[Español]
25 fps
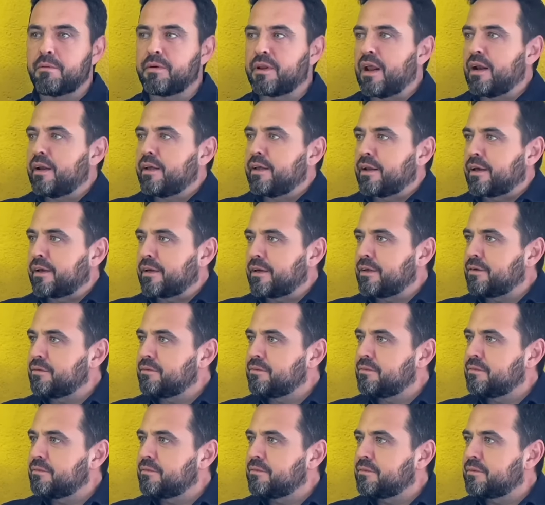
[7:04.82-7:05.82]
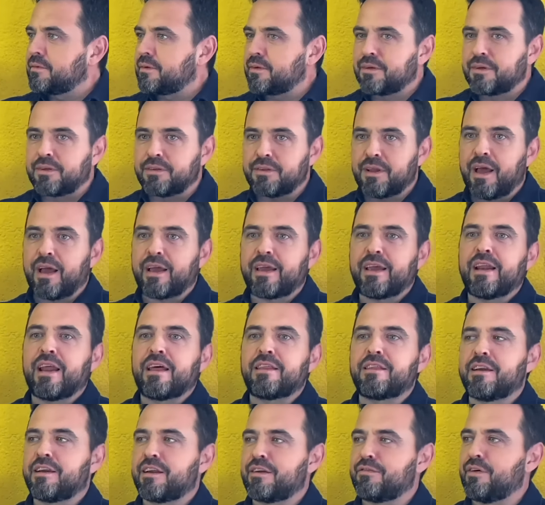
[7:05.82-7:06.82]
haber alguien aquí. ¿A quién
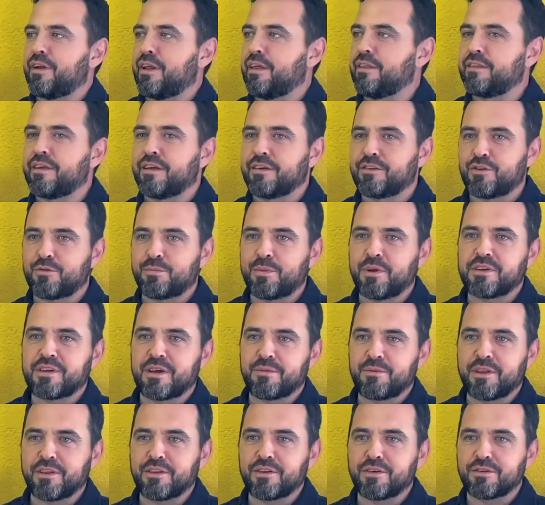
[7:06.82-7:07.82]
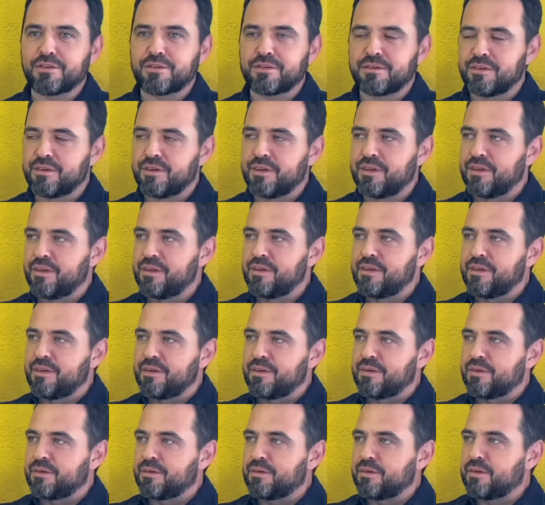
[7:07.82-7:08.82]
hacen referencia estos pensamientos?
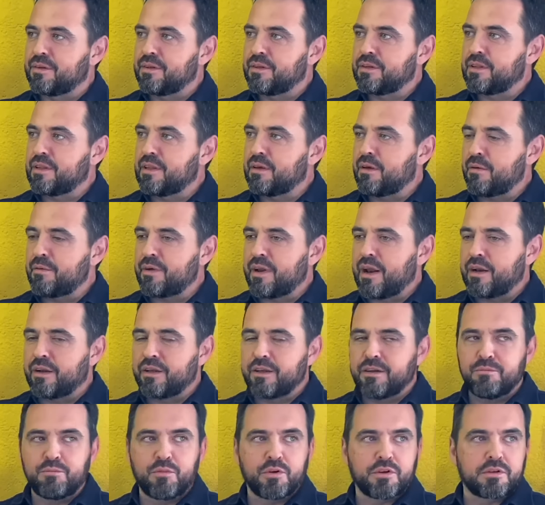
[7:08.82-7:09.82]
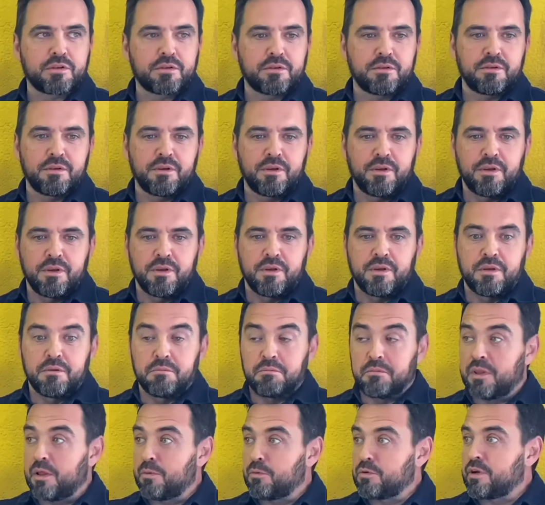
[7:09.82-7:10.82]
Si debe haber alguien, pues
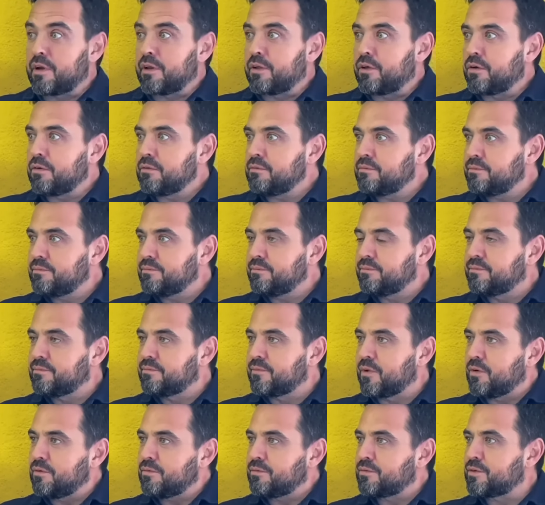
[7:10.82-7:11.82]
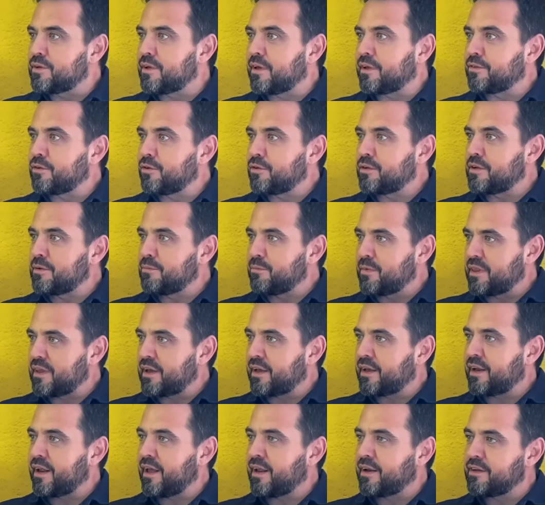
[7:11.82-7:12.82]
debo ser yo. O sea, entonces empieza a
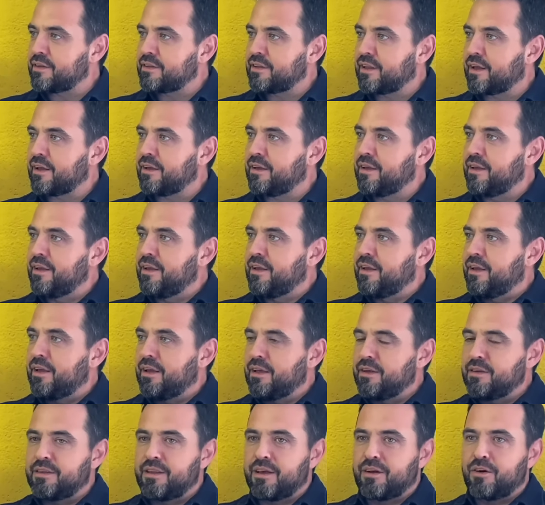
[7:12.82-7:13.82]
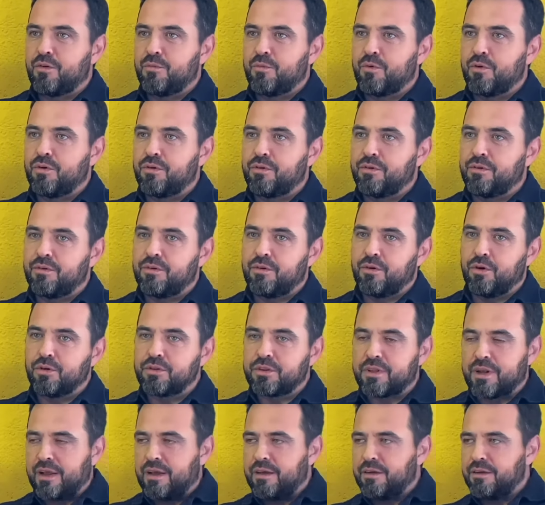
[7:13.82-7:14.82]
crear esta, esta como
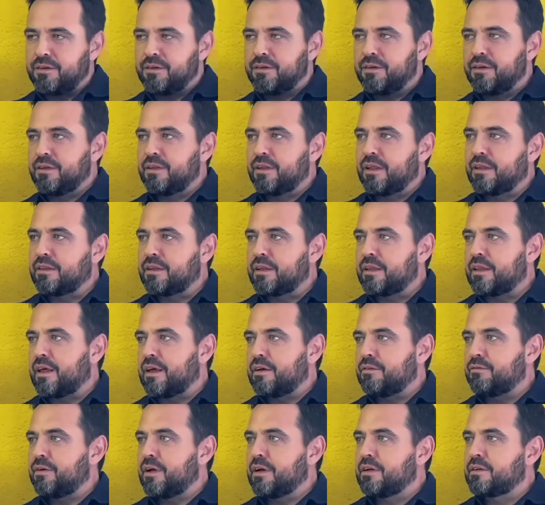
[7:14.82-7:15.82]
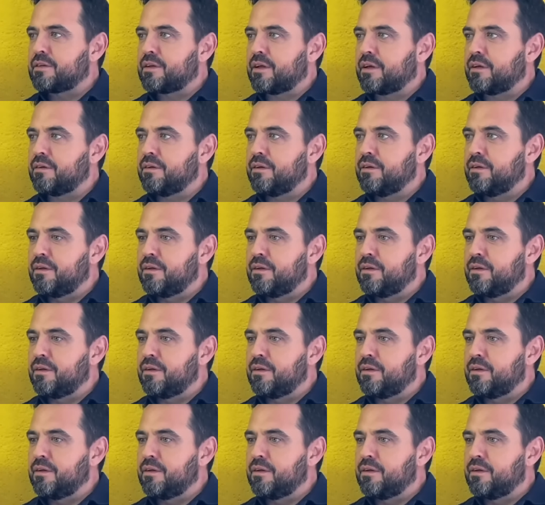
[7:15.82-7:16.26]
otra identidad falsa.